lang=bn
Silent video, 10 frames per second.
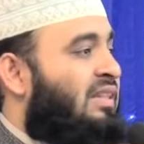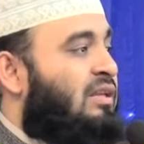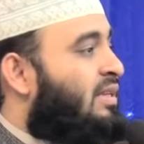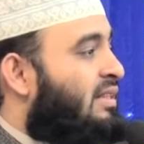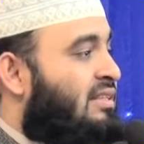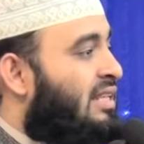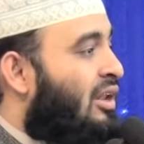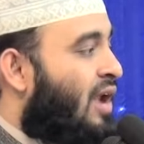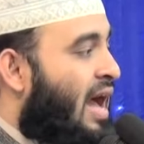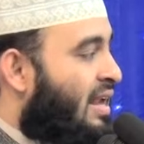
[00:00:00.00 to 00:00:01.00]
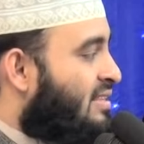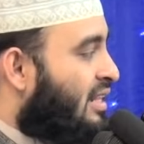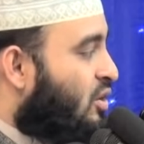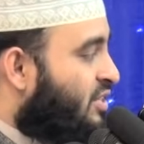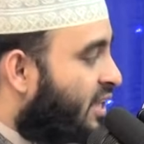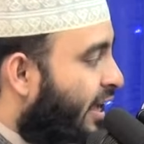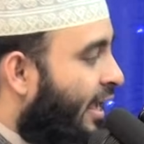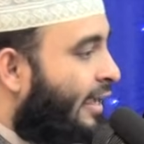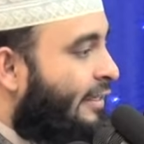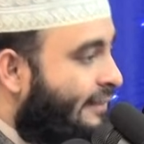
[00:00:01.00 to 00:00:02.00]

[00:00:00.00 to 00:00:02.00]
পৃথিবীতে ছিল না নাজিল করছে কে